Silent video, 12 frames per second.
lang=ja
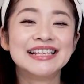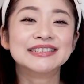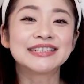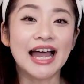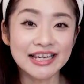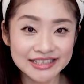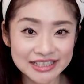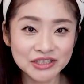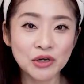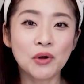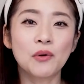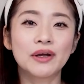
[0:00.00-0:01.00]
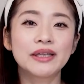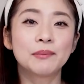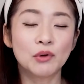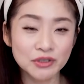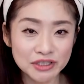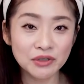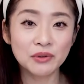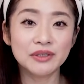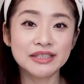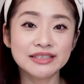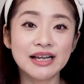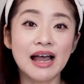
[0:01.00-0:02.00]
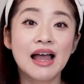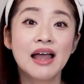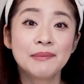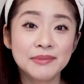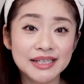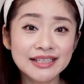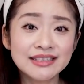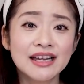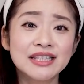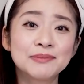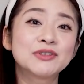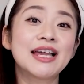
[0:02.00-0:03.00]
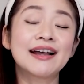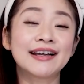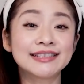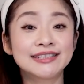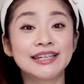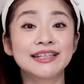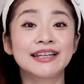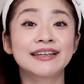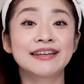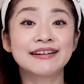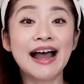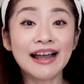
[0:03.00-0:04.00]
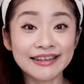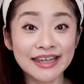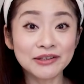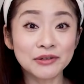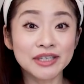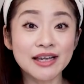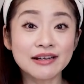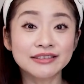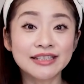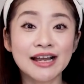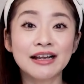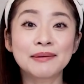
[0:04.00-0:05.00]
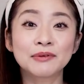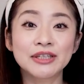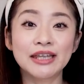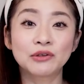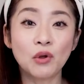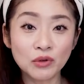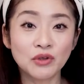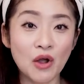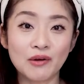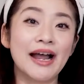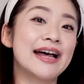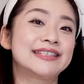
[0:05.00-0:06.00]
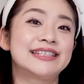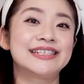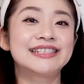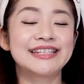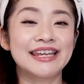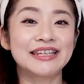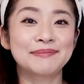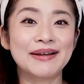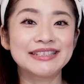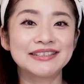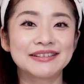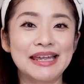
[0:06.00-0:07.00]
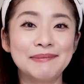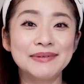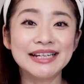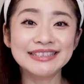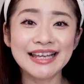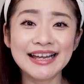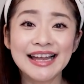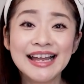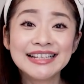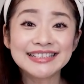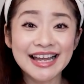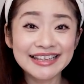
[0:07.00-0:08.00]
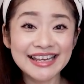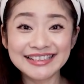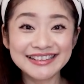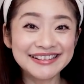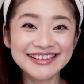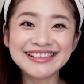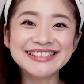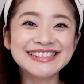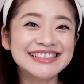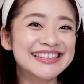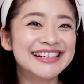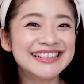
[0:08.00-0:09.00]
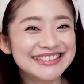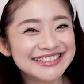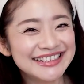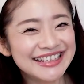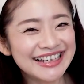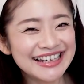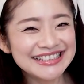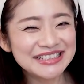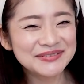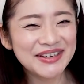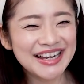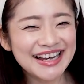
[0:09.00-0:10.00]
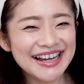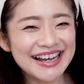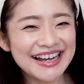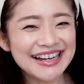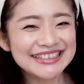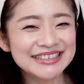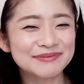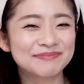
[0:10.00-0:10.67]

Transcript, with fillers: 最新情報はね、もちろんですが、皆さんにも参加していただけるアンケート企画なんかもね、どんどん発信していきますので、皆さん、チャンネル登録よろしくお願いします。